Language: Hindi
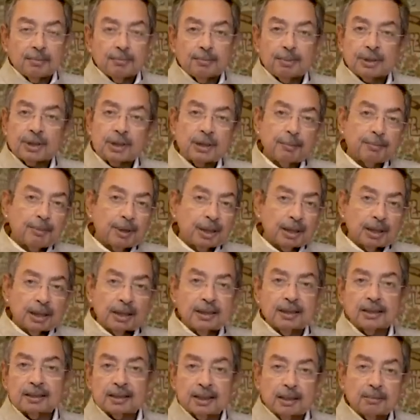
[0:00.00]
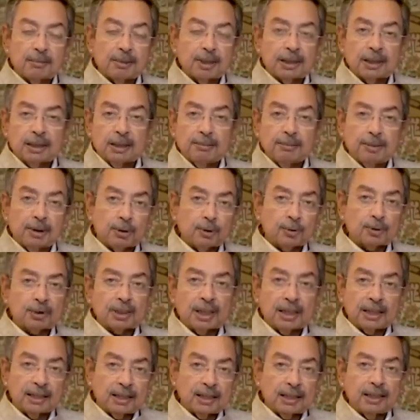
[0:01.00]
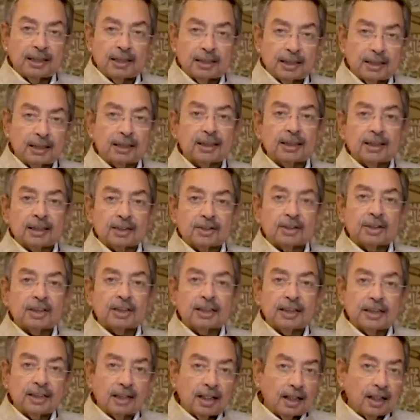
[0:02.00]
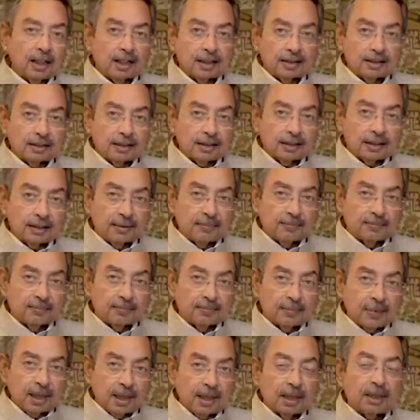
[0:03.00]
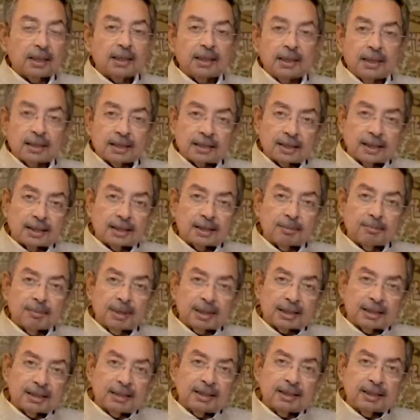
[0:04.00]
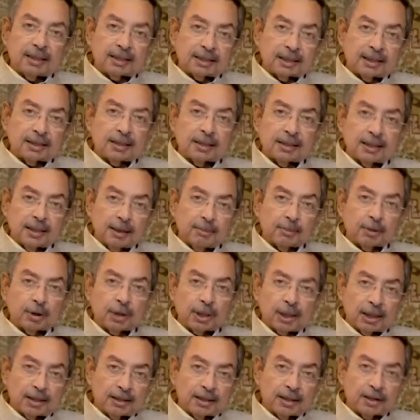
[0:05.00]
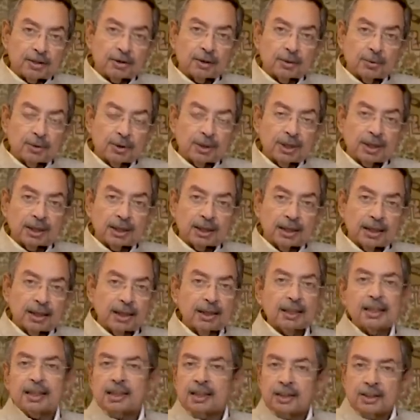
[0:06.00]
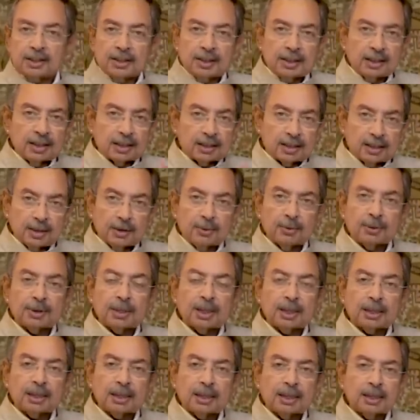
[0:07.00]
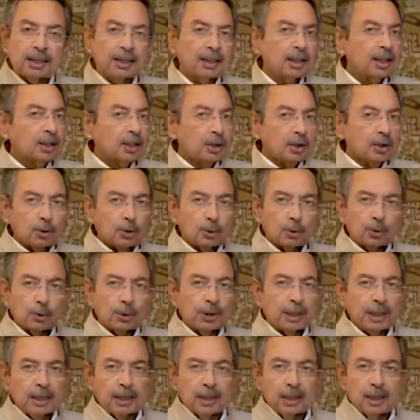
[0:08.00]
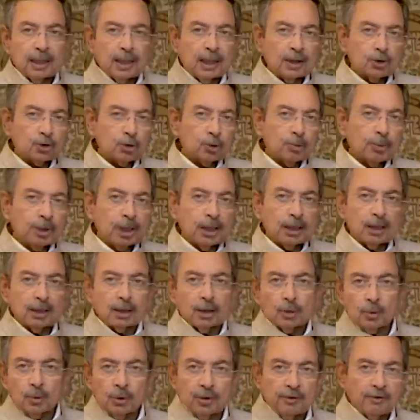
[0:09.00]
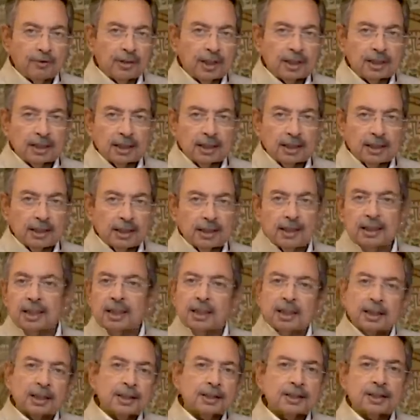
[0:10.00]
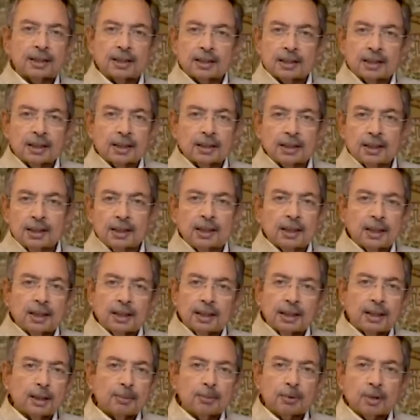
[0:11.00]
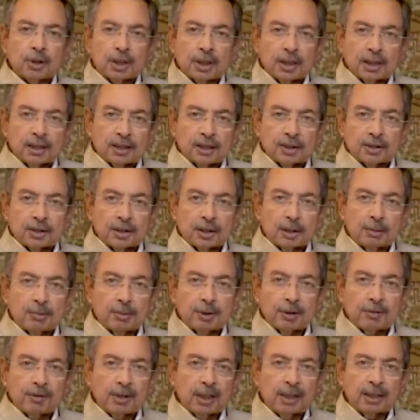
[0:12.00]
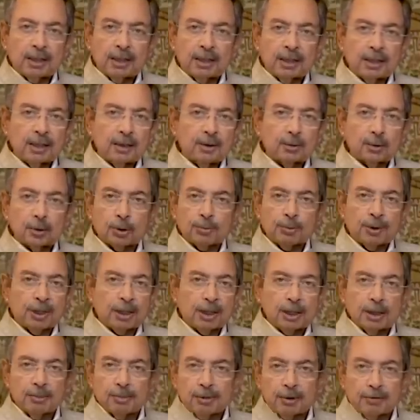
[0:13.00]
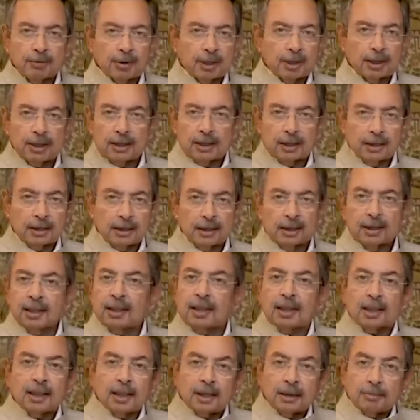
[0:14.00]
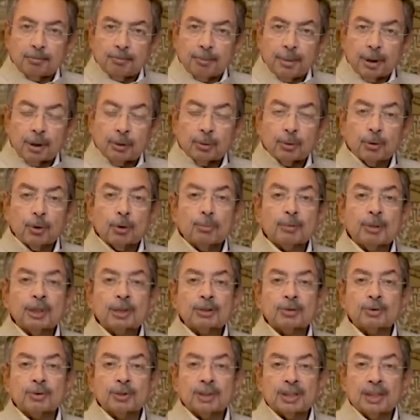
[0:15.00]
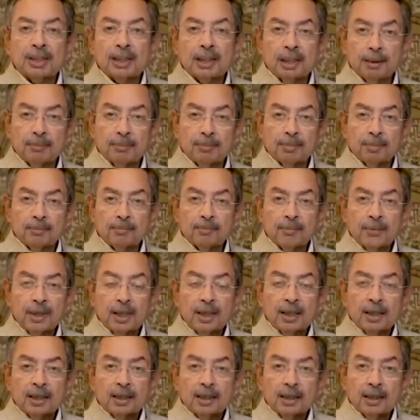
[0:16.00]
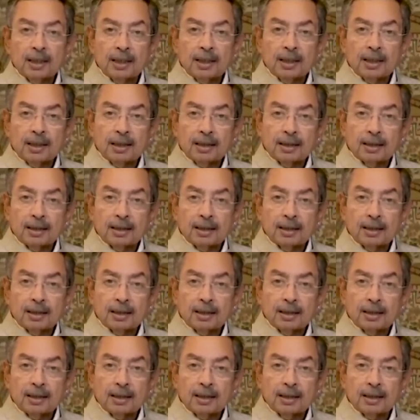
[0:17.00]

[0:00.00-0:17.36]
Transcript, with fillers: पिछले 45 साल में इतनी बेरोज़गारी नहीं थी जितनी आज है इसका ज़िम्मा सीधा साधा डिमोनेटाइजेशन को जाता है जीएसटी को जाता है रोने का आंसू बहाने का कोई फ़ायदा नहीं कि जनता ने डिमोनेटाइजेशन की परवाह नहीं करी नोटबंदी की परवाह नहीं करी बिल्कुल मत सोचिए आप कि